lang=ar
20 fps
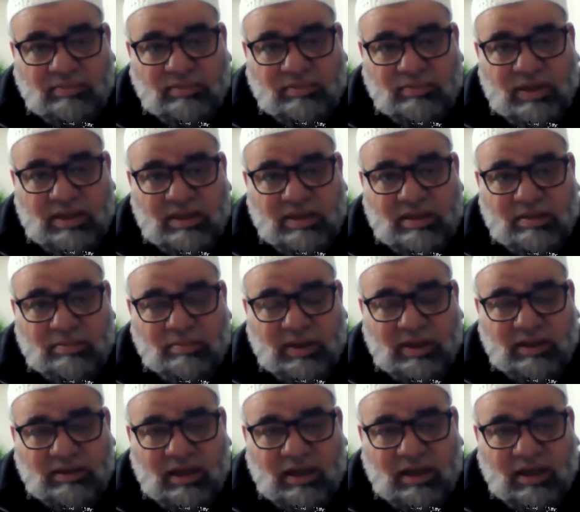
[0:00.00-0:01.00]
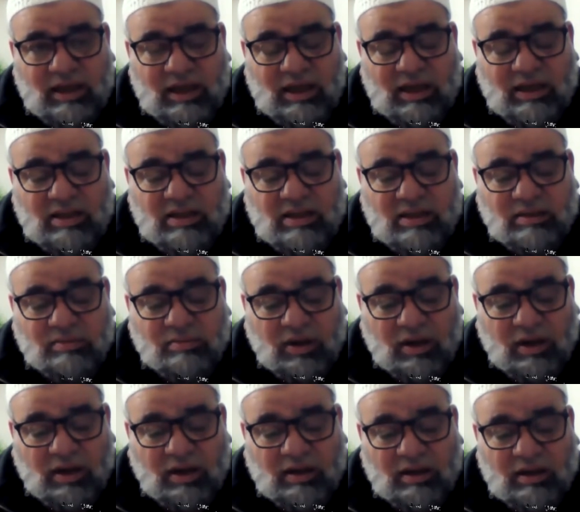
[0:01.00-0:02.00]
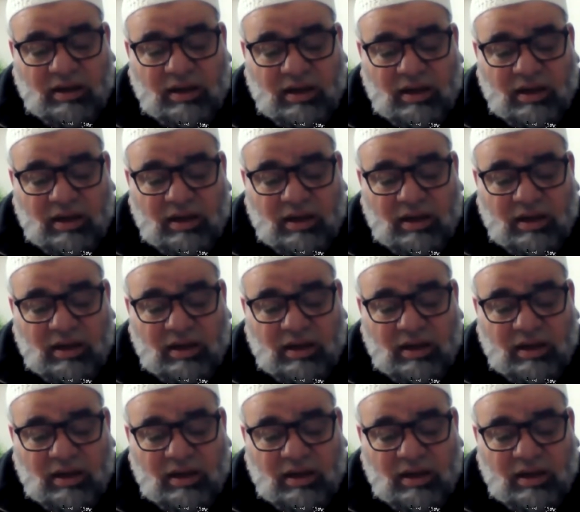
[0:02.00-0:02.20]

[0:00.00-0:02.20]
من سماتها الاستمرار